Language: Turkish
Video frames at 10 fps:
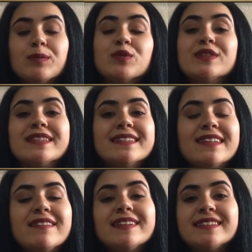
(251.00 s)
Bunlara
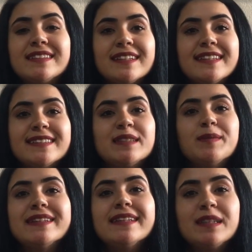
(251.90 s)
devlet işleri
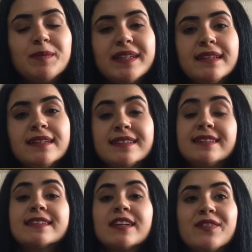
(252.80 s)
teslim edilir mi?
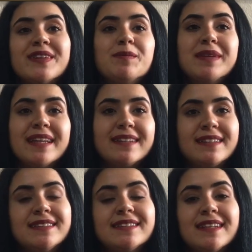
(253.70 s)
Siz kafayı mı
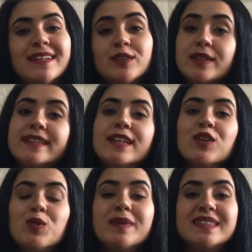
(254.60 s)
yediniz?
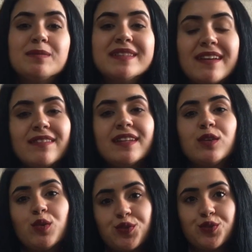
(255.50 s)
Türkiye kümesi mi
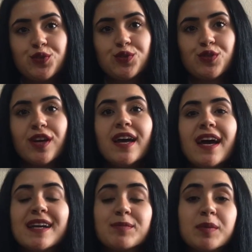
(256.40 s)
devrediyorsunuz?
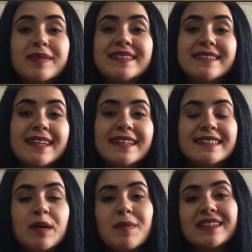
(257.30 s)
Akbaba size
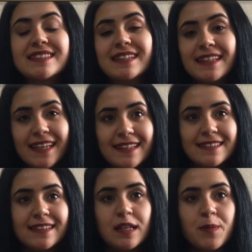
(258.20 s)
leşten başka ne
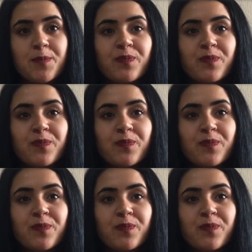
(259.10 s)
getirir?